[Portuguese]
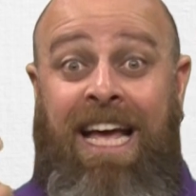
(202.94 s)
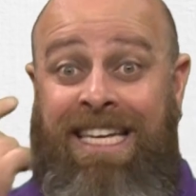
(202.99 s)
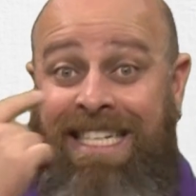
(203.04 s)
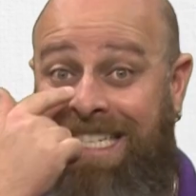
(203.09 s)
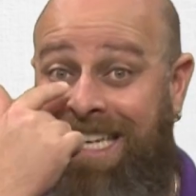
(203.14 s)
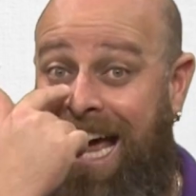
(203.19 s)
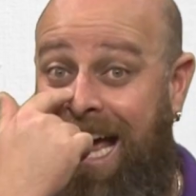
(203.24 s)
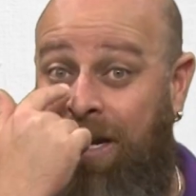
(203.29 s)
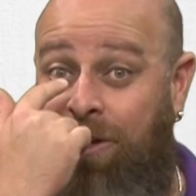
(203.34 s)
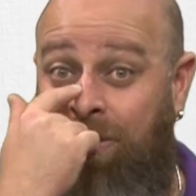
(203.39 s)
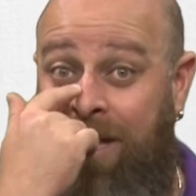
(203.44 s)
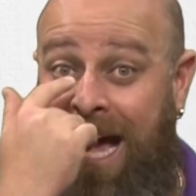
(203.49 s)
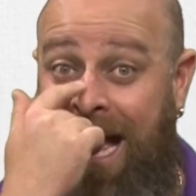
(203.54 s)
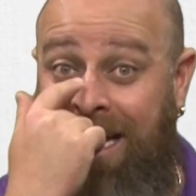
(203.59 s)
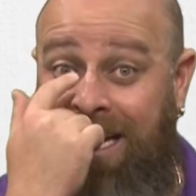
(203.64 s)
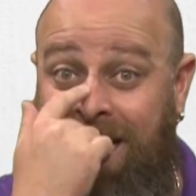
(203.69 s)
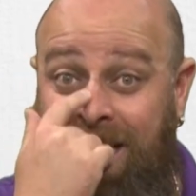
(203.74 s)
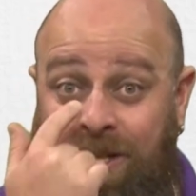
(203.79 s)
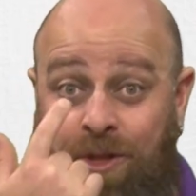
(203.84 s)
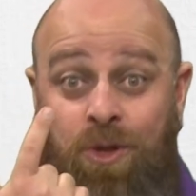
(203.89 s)
Sai no
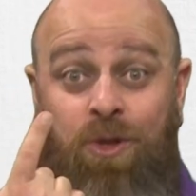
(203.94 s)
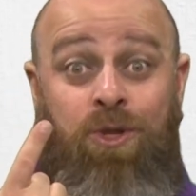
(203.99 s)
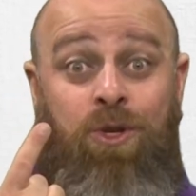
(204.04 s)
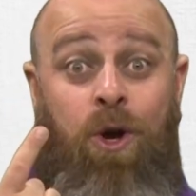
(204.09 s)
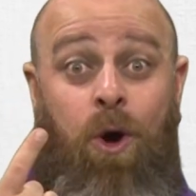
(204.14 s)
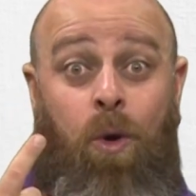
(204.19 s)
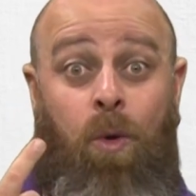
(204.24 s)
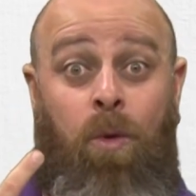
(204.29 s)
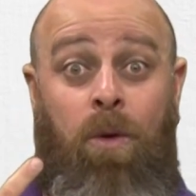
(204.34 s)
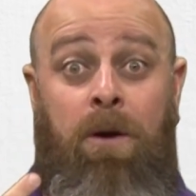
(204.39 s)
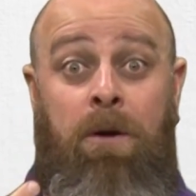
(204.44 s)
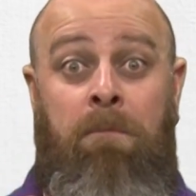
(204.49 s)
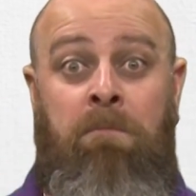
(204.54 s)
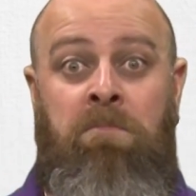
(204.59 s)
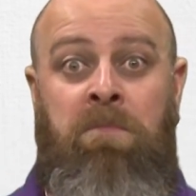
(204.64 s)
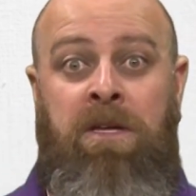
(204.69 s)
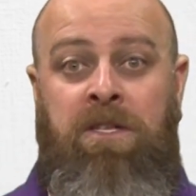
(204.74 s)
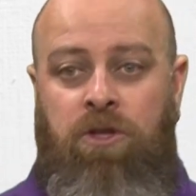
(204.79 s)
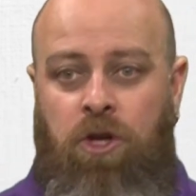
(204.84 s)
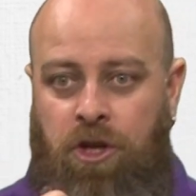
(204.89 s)
nariz o som.
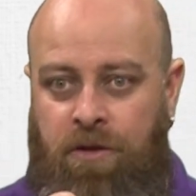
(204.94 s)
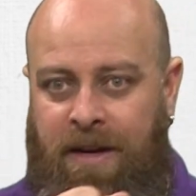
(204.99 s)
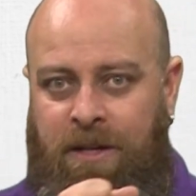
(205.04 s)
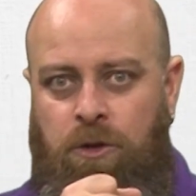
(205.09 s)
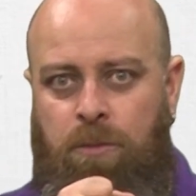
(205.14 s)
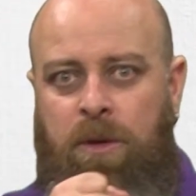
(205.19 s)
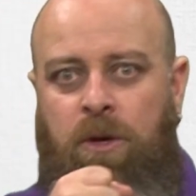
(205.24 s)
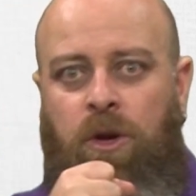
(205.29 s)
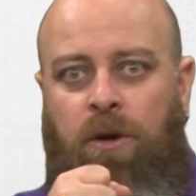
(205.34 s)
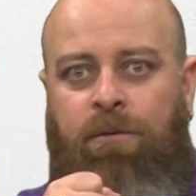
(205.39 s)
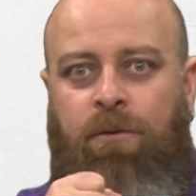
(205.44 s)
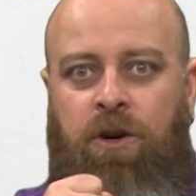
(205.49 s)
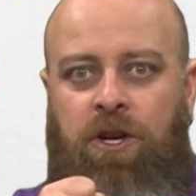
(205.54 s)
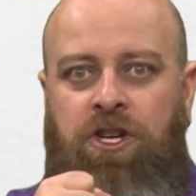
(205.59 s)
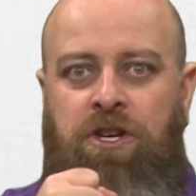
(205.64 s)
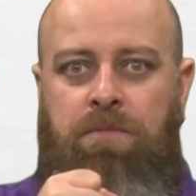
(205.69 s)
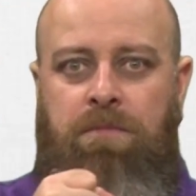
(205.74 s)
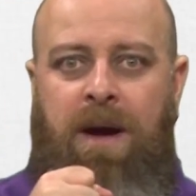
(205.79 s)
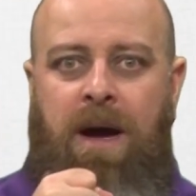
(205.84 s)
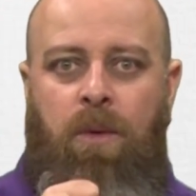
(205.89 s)
Se eu tivesse um microfone
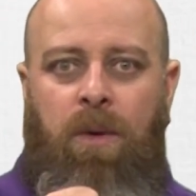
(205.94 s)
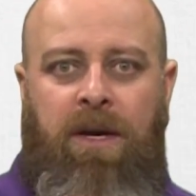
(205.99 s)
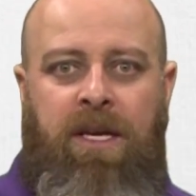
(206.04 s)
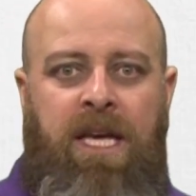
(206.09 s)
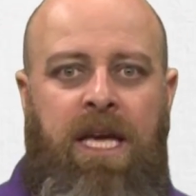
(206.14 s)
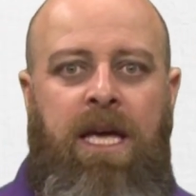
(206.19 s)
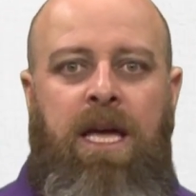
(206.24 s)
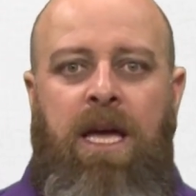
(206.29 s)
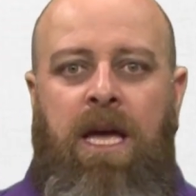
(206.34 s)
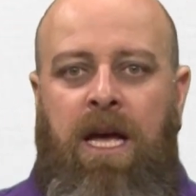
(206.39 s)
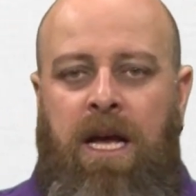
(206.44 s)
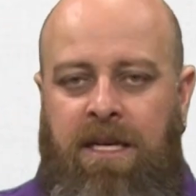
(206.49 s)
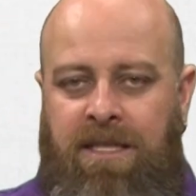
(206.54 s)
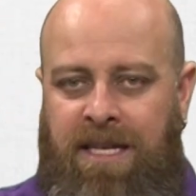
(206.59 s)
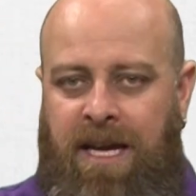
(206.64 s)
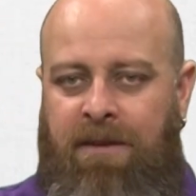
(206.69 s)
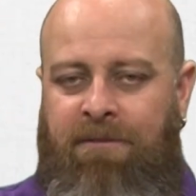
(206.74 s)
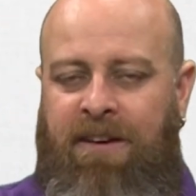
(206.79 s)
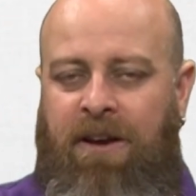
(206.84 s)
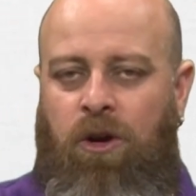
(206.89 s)
de mão aqui,
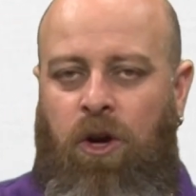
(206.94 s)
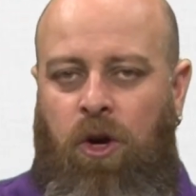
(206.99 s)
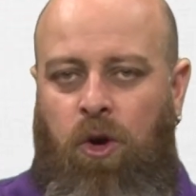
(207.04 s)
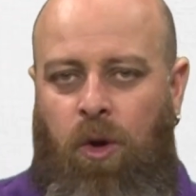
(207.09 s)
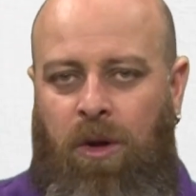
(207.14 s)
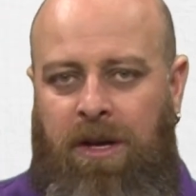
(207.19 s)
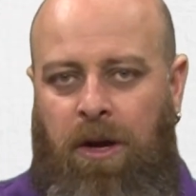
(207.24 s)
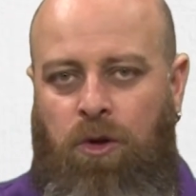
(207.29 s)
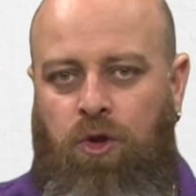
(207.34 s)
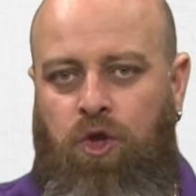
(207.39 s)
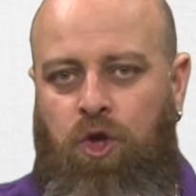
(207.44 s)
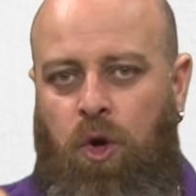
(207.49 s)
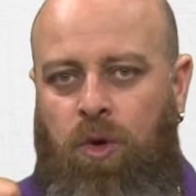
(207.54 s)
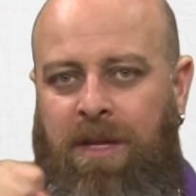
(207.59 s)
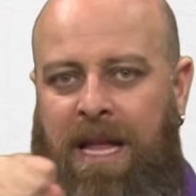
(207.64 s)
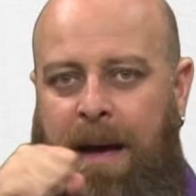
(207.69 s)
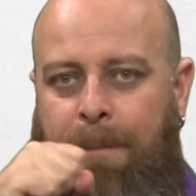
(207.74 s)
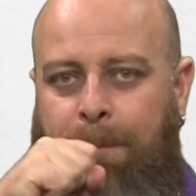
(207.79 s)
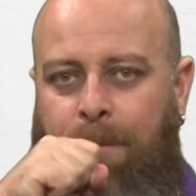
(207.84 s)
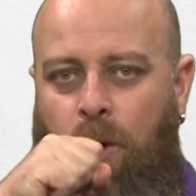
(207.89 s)
você ia ver que eu ia colocar o som
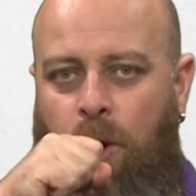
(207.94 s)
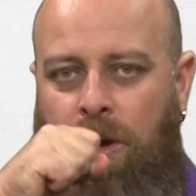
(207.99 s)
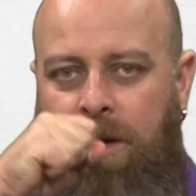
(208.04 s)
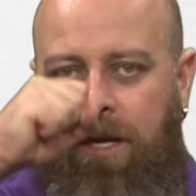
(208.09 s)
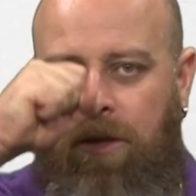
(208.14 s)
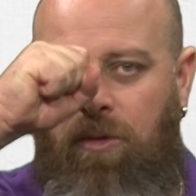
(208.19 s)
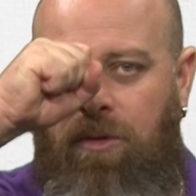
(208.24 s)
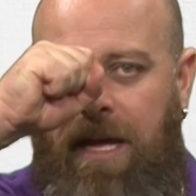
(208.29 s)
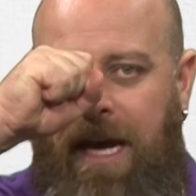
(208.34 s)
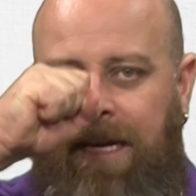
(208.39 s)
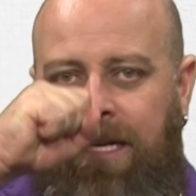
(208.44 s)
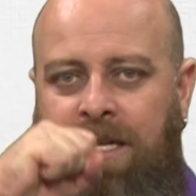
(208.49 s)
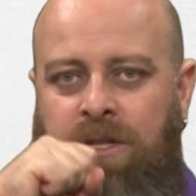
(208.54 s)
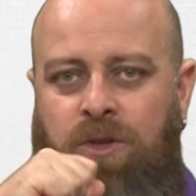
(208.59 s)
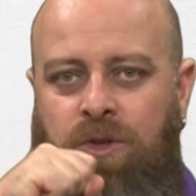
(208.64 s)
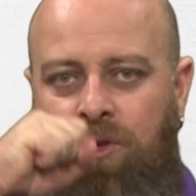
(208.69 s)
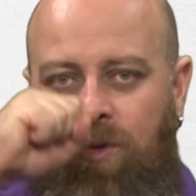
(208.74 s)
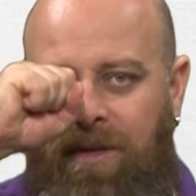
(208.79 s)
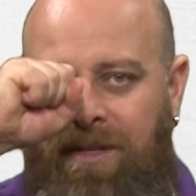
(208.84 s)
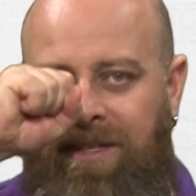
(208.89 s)
na boca e no nariz
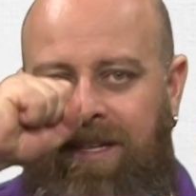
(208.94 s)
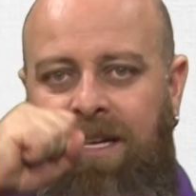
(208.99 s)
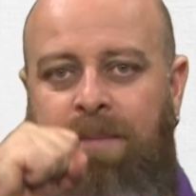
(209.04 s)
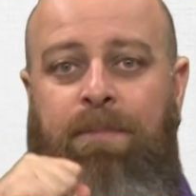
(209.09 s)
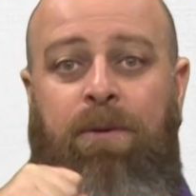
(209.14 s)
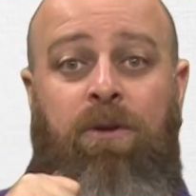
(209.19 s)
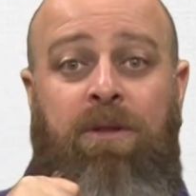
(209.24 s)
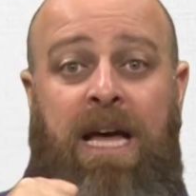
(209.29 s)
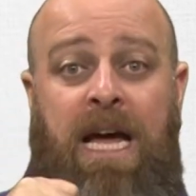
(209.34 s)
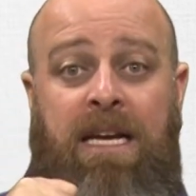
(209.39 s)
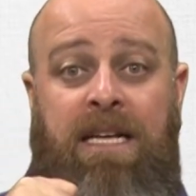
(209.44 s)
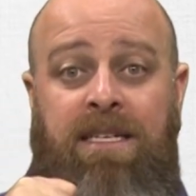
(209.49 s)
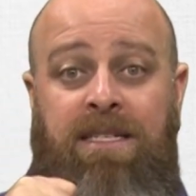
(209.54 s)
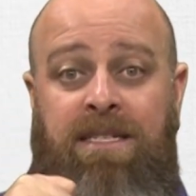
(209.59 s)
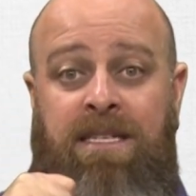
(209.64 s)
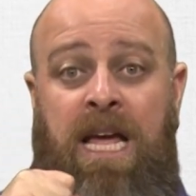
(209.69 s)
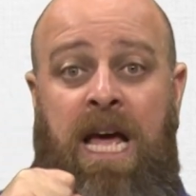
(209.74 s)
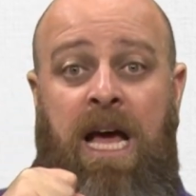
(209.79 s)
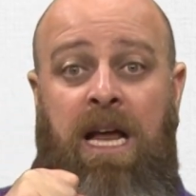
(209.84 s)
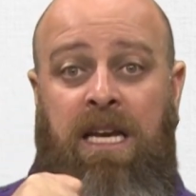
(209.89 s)
e o som ia sair pelo
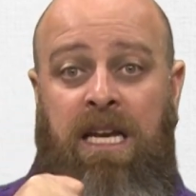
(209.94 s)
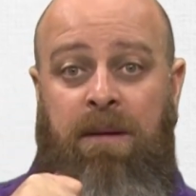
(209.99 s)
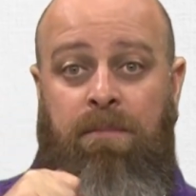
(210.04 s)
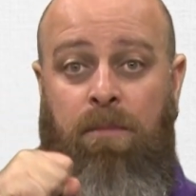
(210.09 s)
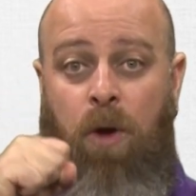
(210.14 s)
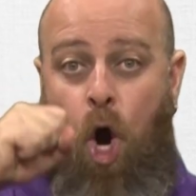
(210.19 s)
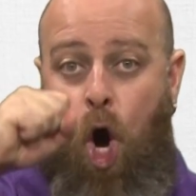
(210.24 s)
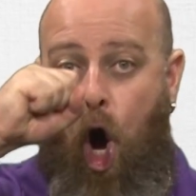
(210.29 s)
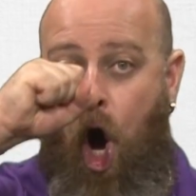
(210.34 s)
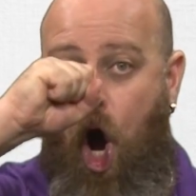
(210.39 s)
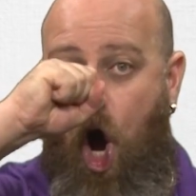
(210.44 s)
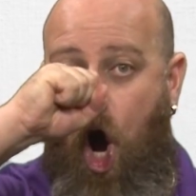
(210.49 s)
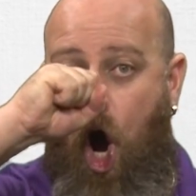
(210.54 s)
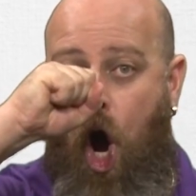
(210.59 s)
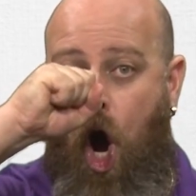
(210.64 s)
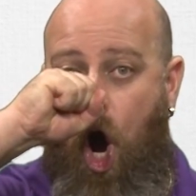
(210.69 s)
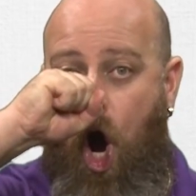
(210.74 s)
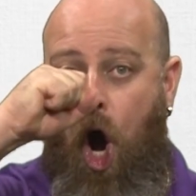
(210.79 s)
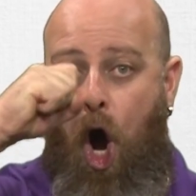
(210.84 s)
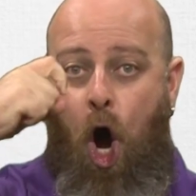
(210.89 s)
nariz.
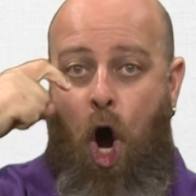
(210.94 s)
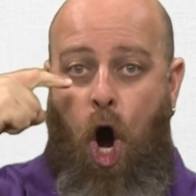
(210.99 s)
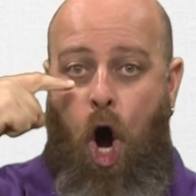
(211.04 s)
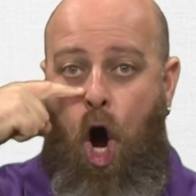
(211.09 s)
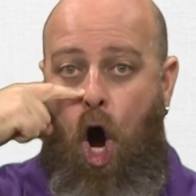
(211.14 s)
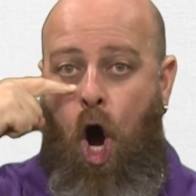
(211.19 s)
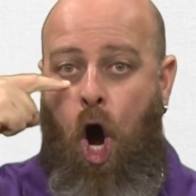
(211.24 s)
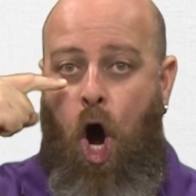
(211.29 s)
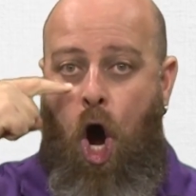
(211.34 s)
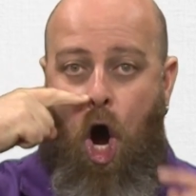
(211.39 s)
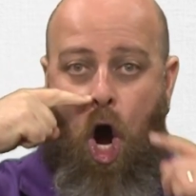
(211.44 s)
Limão